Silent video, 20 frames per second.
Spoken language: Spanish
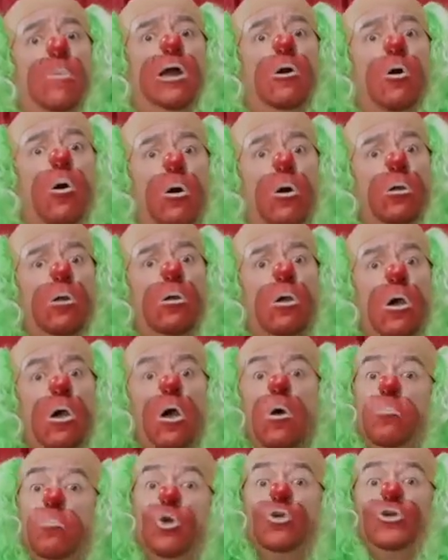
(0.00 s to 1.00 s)
mejor,
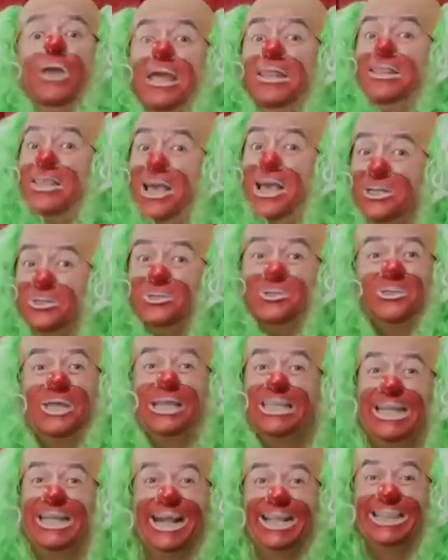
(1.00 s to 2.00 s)
porque de eso
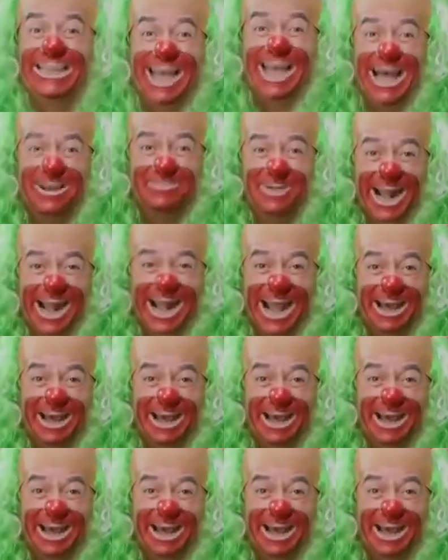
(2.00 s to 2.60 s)
se trataba,